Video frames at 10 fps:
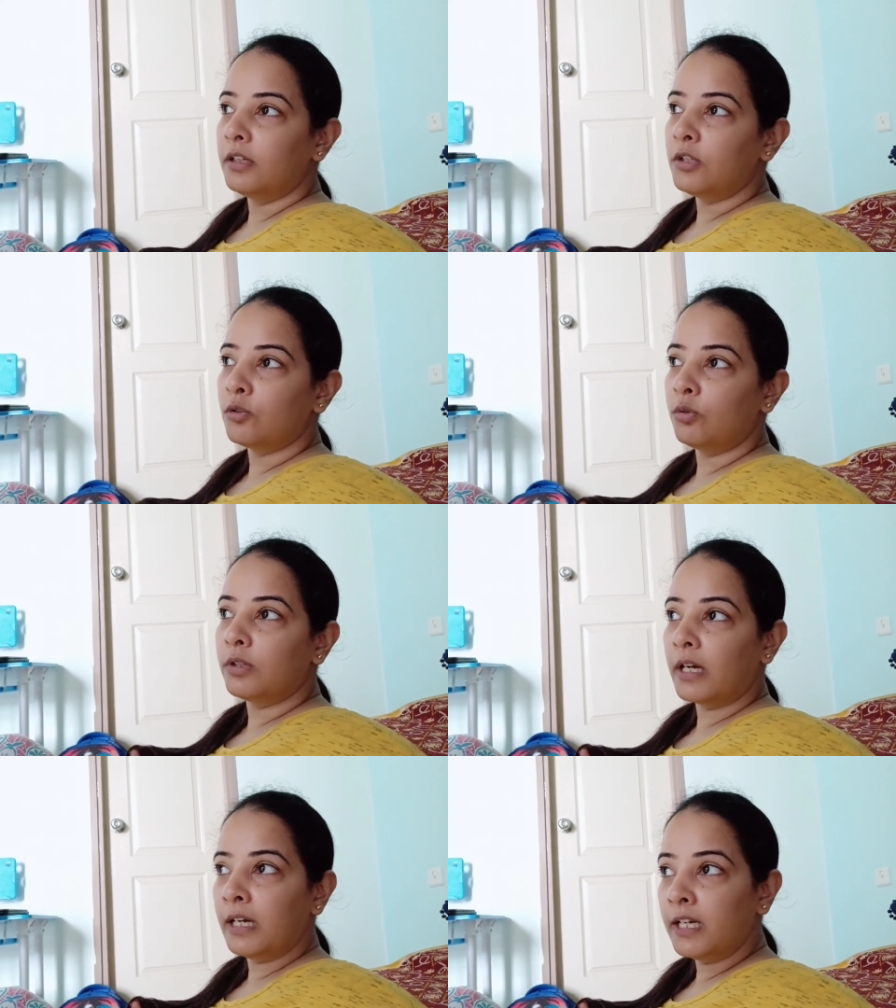इसको
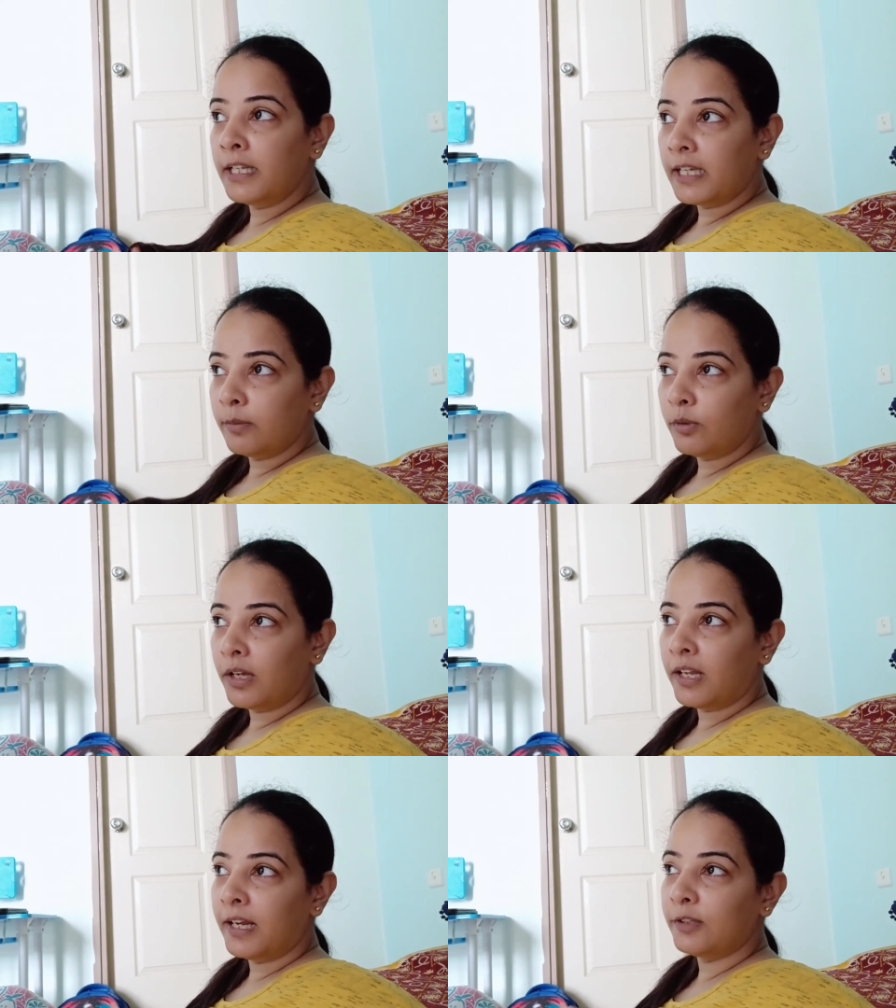ठंड दे के
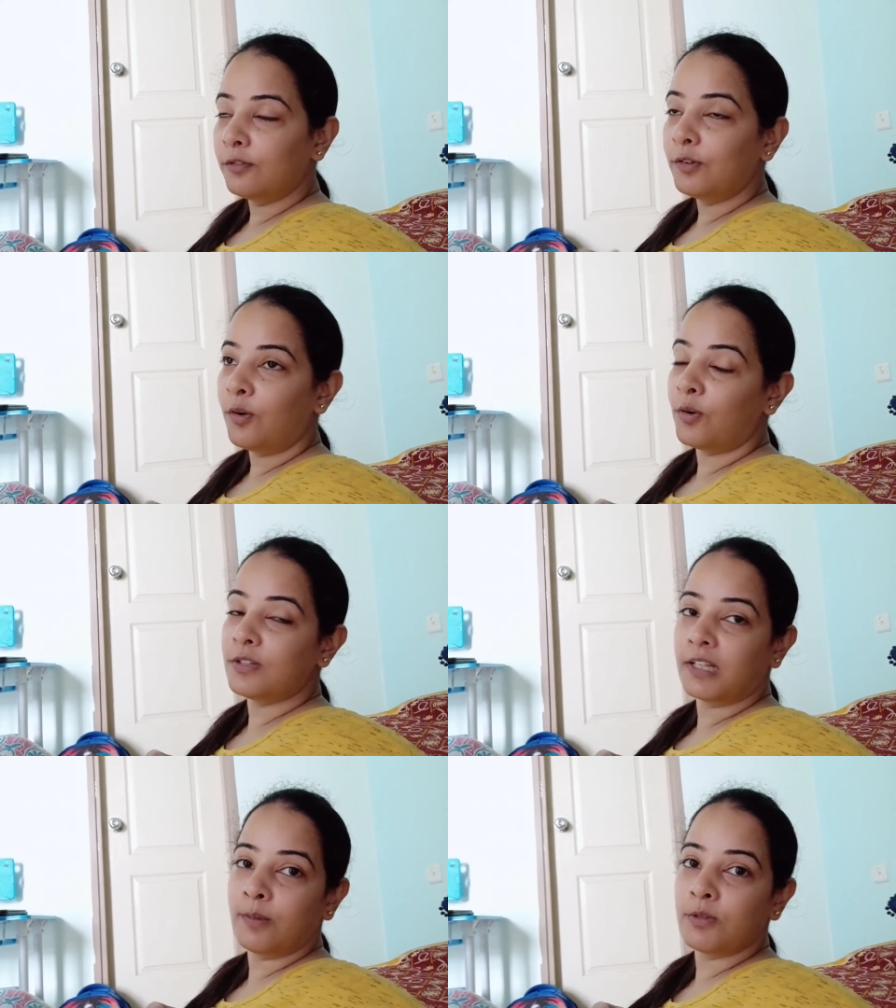बुखार आया तो फिर और
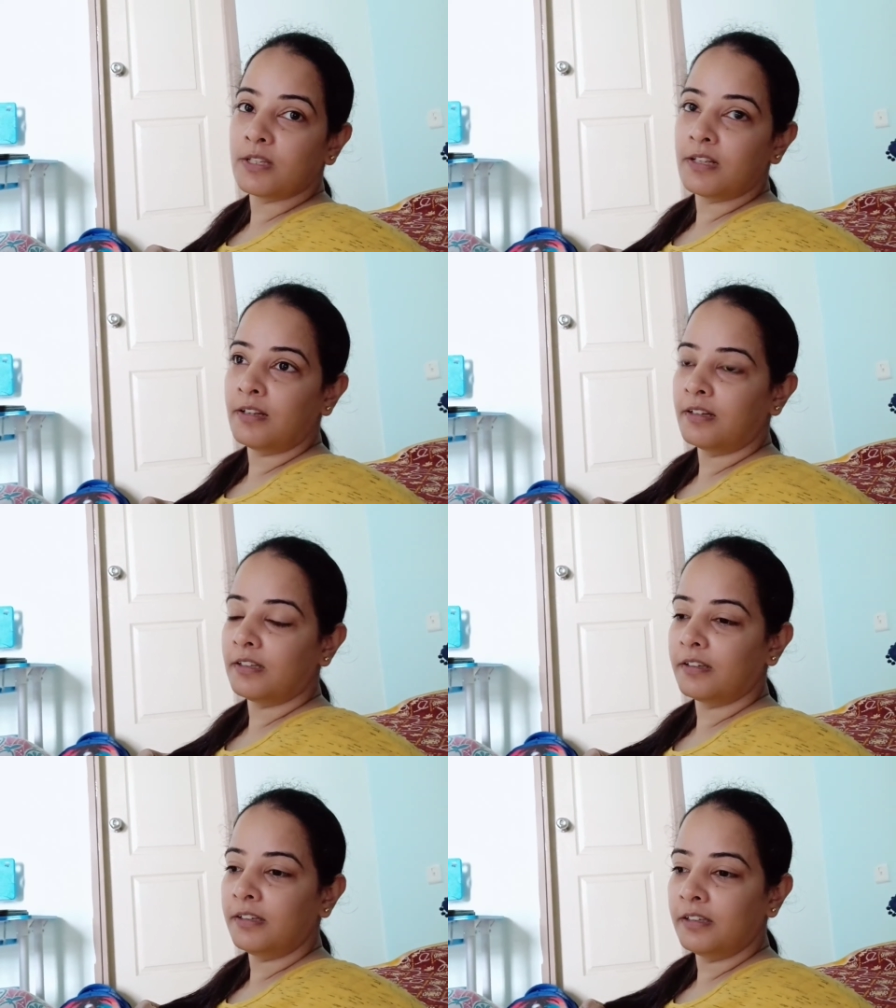ज़्यादा मुझे ऐसा लग रहा
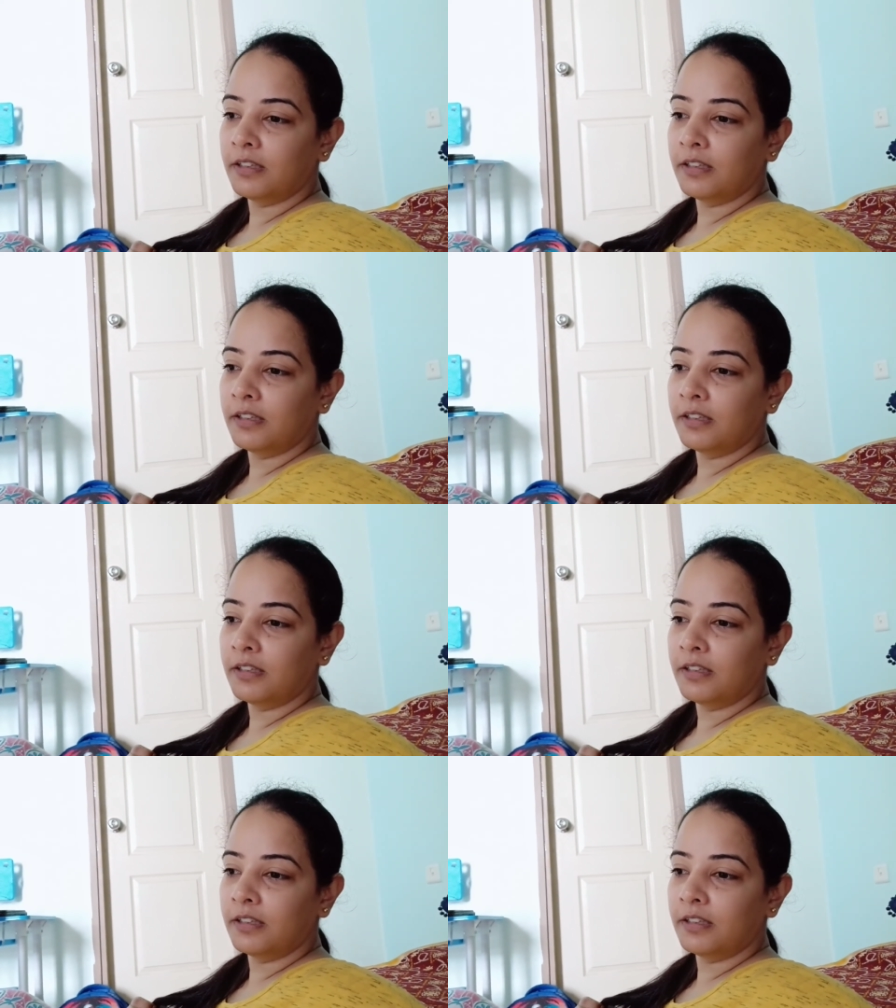था कि